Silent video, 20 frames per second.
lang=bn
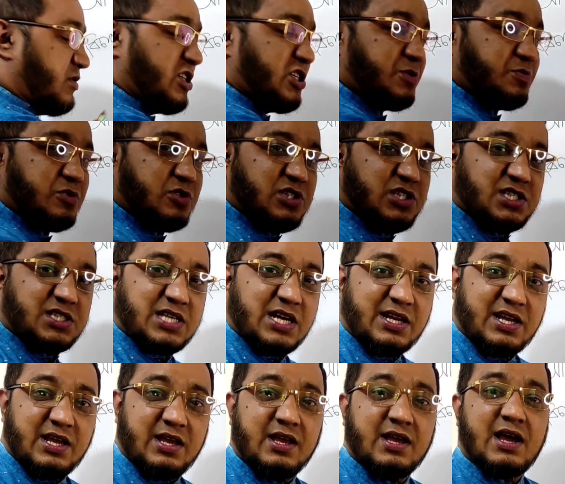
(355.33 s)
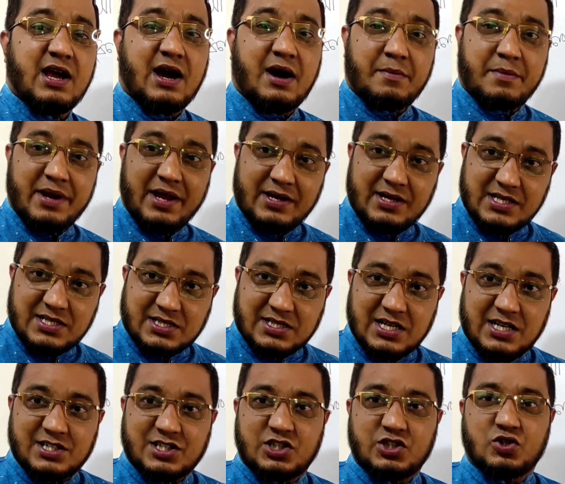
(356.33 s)
বৃহস্পতি স্থানে আমরা একটি
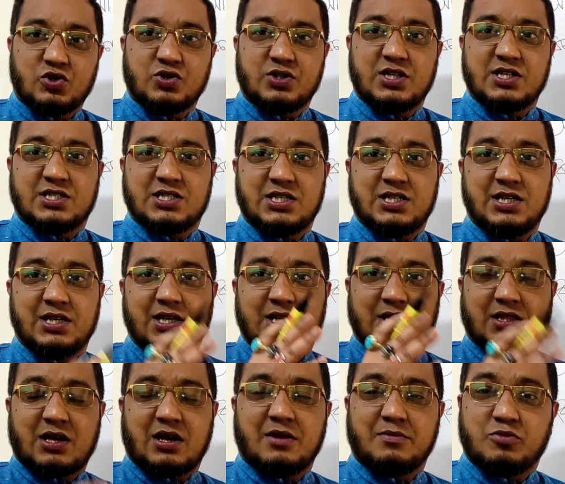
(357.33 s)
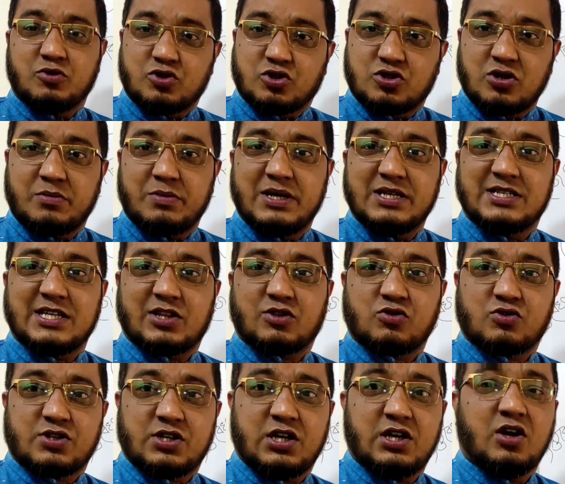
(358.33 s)
স্টার চিহ্ন দিয়েছি তাহলে বুঝতে হবে এই
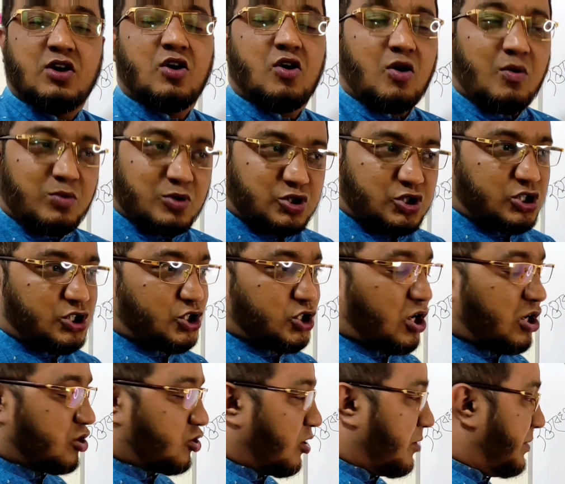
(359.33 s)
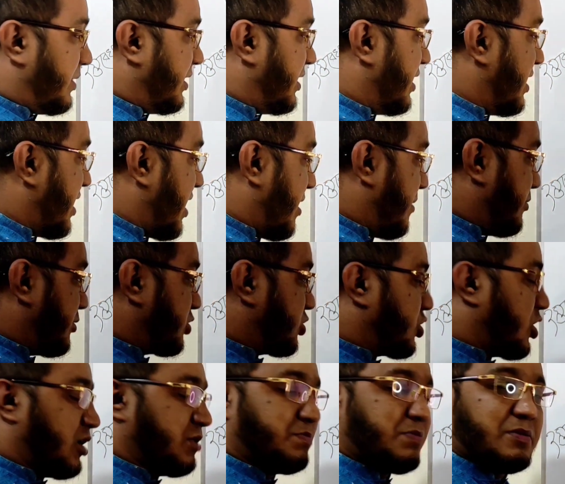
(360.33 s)
জাতকটি অবশ্যই সৎ হবেন এবং
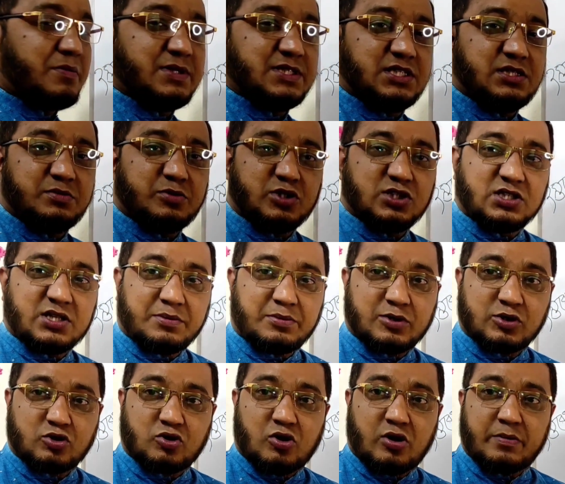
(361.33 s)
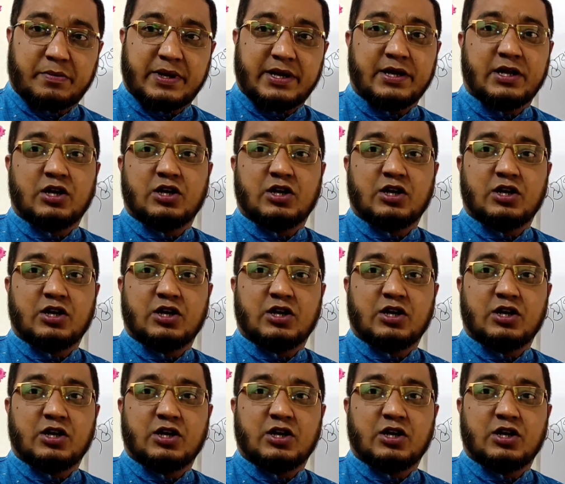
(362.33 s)
সৎভাবে জীবনযাপন করবেন